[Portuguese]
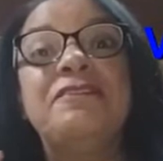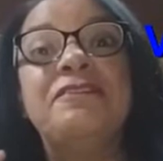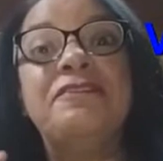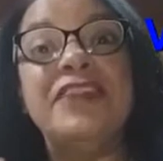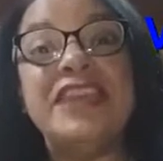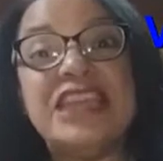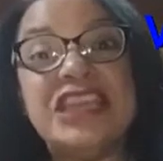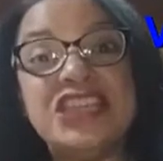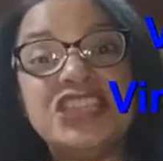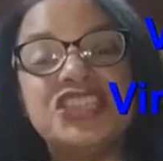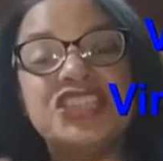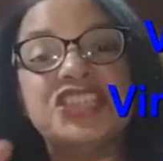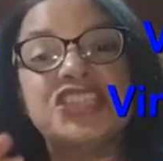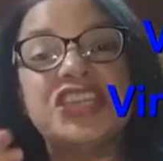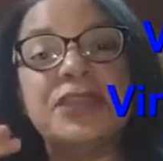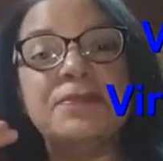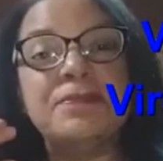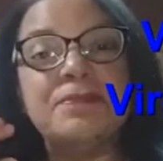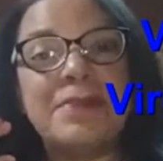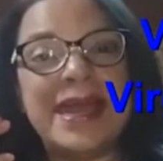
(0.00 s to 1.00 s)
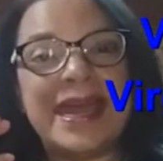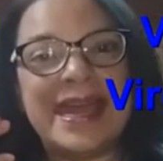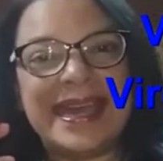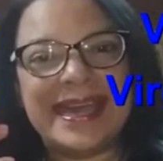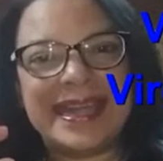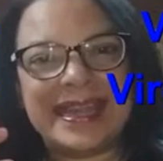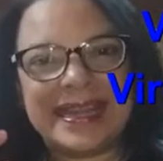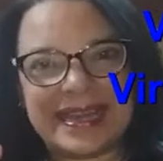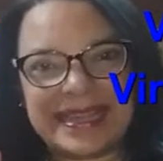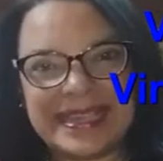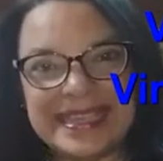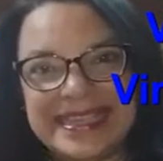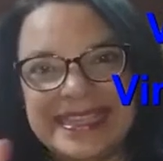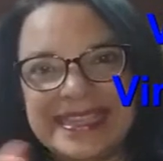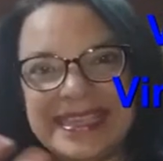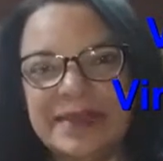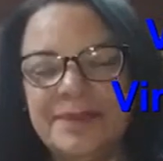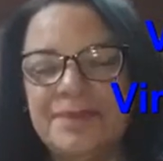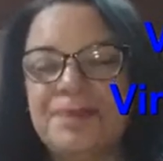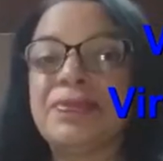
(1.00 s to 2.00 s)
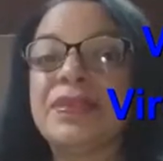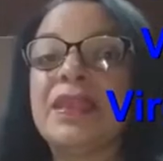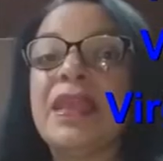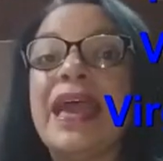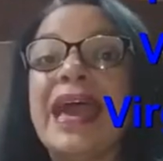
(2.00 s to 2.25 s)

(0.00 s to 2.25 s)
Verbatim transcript: Virgem Maria,